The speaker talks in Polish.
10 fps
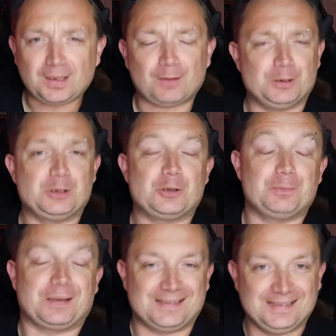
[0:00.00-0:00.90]
Więc jeżeli
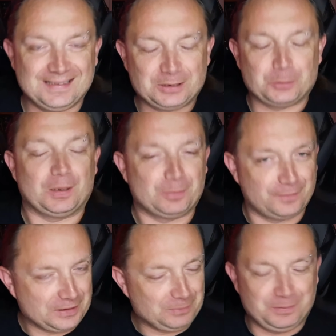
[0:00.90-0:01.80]
masz inne tytuły albo
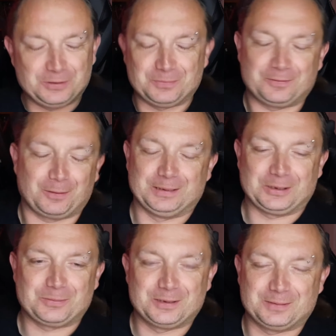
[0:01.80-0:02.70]
więcej, pisz mi w
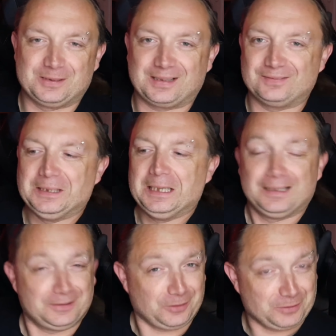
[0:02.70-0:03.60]
komentarzu, bo jestem ciekaw,
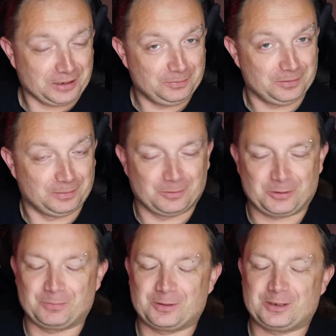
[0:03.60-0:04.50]
co przegapiłem.
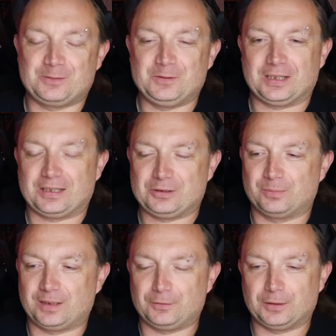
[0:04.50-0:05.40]
Może bo rzeczywiście jakaś się
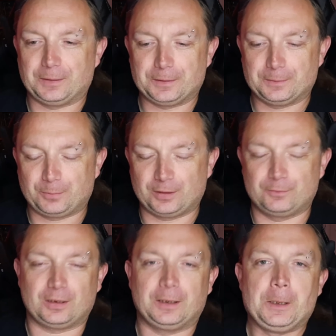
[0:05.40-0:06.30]
pojawiła, e,
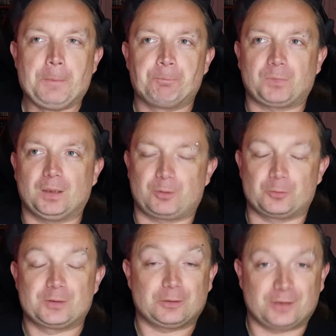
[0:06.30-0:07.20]
pojawiła
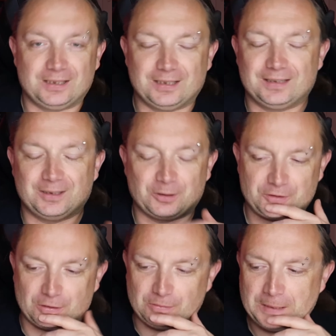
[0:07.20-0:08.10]
produkcja, której nie, nie
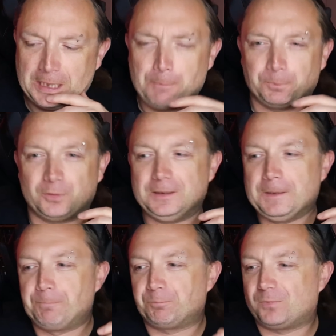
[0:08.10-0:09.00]
dostrzegłem. No i
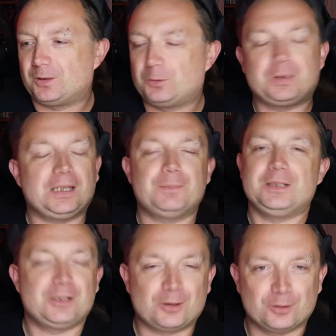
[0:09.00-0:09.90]
tutaj nie ma
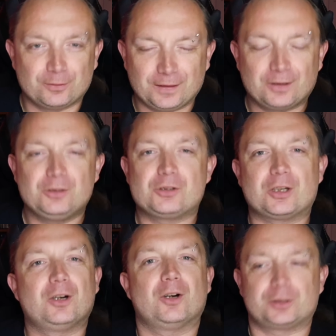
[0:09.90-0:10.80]
niczego nowego,
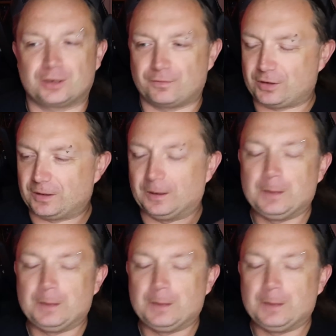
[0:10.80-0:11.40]
niczego odkrywczego.